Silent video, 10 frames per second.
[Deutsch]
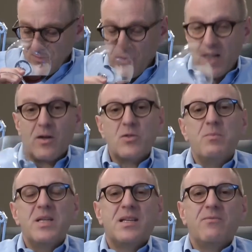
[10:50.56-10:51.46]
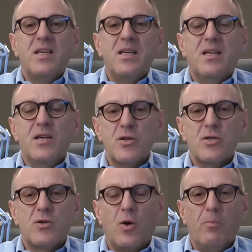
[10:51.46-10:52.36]
Vielleicht auch so ein bisschen wie
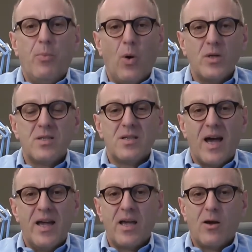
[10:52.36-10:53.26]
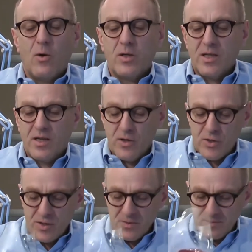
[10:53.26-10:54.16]
Kirschkompott, eingekochte
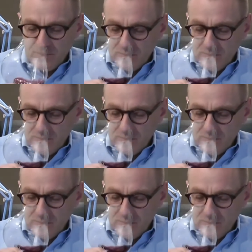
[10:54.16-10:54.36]
Kirschen.